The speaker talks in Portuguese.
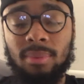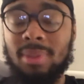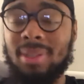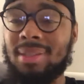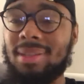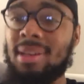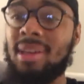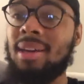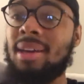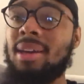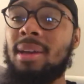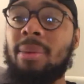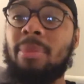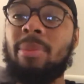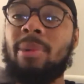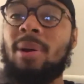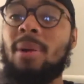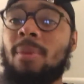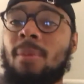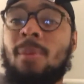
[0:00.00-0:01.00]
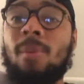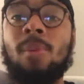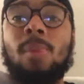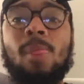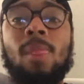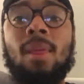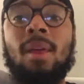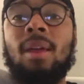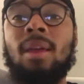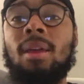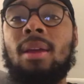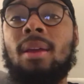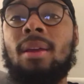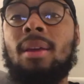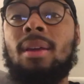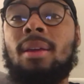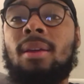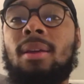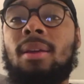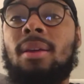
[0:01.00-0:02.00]
Sei, pá.
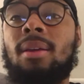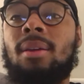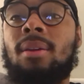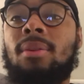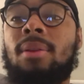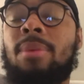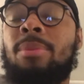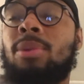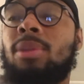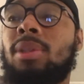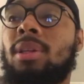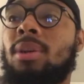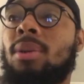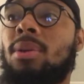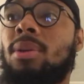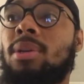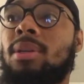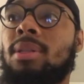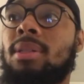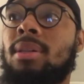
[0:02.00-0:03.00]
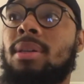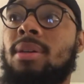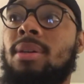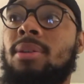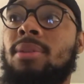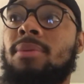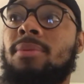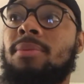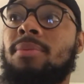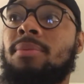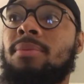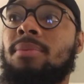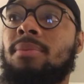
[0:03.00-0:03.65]
Não é muita coisa, não.